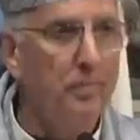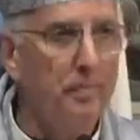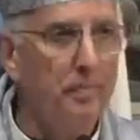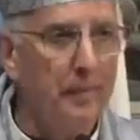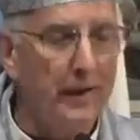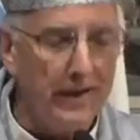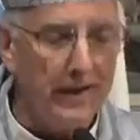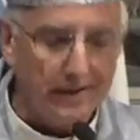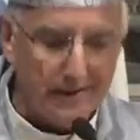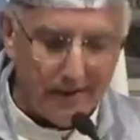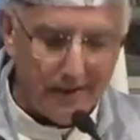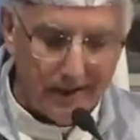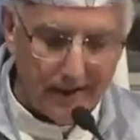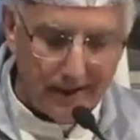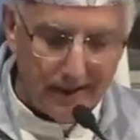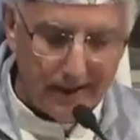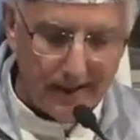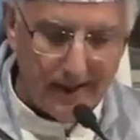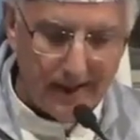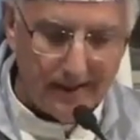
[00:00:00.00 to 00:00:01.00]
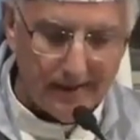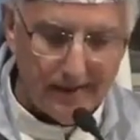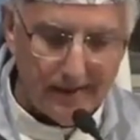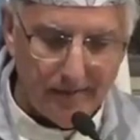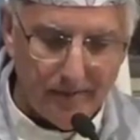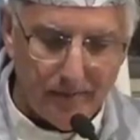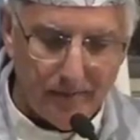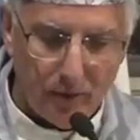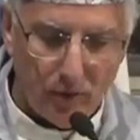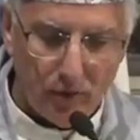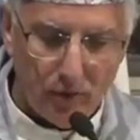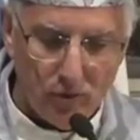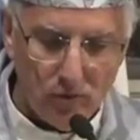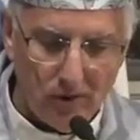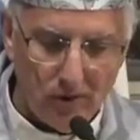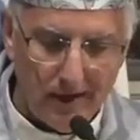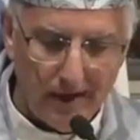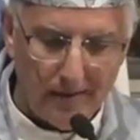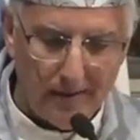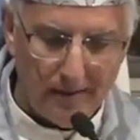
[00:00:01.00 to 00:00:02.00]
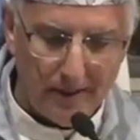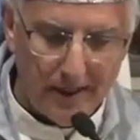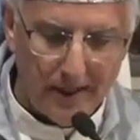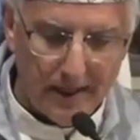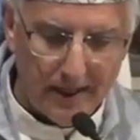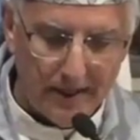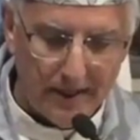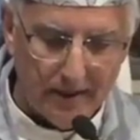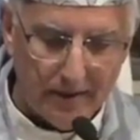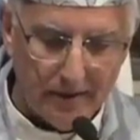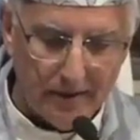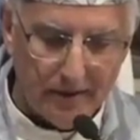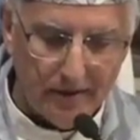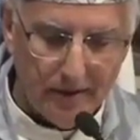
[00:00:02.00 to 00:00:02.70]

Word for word: presidida por un caminar,